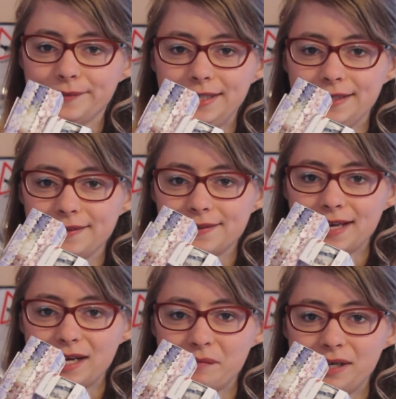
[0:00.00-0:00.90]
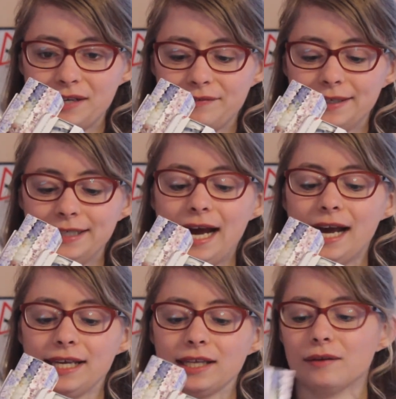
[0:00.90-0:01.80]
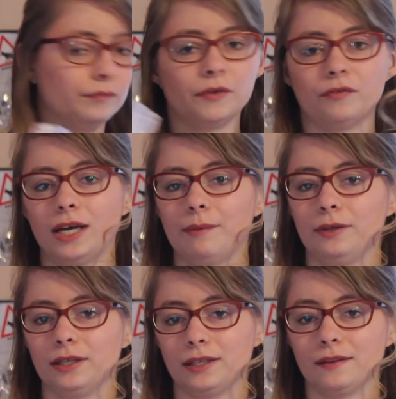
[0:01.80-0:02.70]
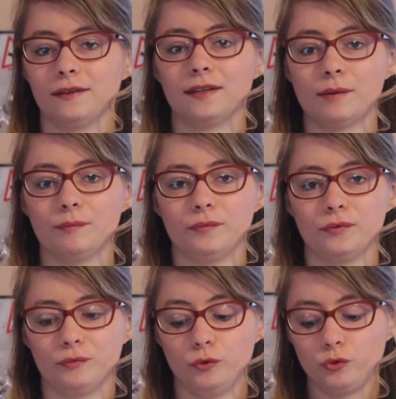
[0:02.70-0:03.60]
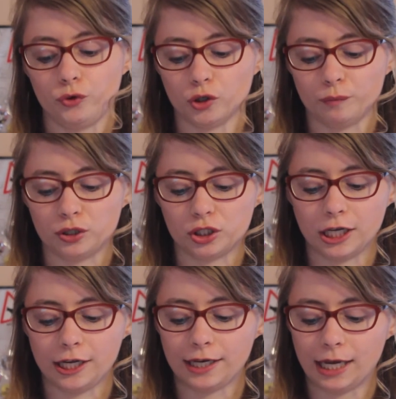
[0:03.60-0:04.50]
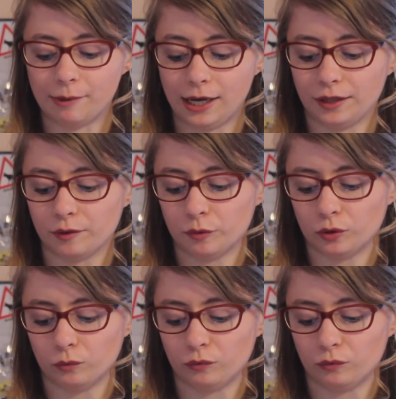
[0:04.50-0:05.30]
Hier ist es einmal der Vergleich. Davon habe ich insgesamt fünf Stück bestellt. Einmal eins mit so